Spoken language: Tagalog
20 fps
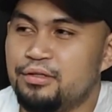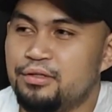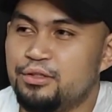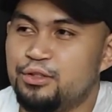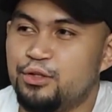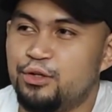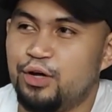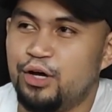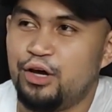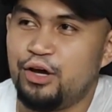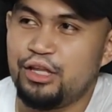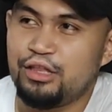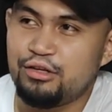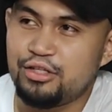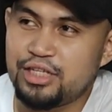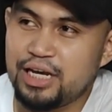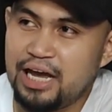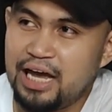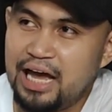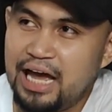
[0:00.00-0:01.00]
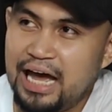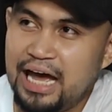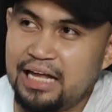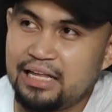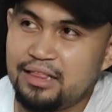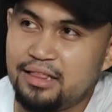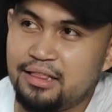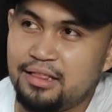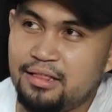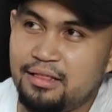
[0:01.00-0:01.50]
So, ngayon ito siya
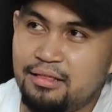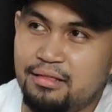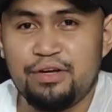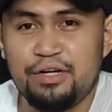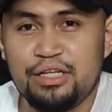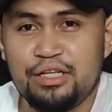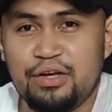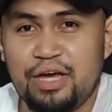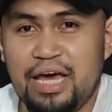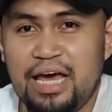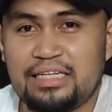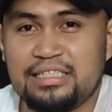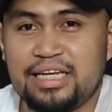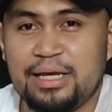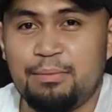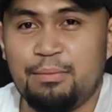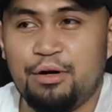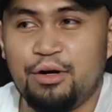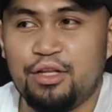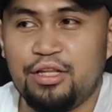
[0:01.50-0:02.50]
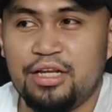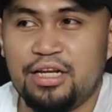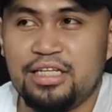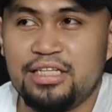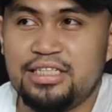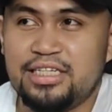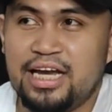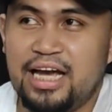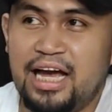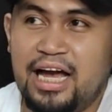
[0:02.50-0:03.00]
at after nito i-assemble ko na
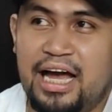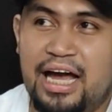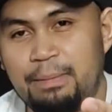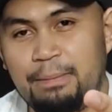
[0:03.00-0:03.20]
rin siya.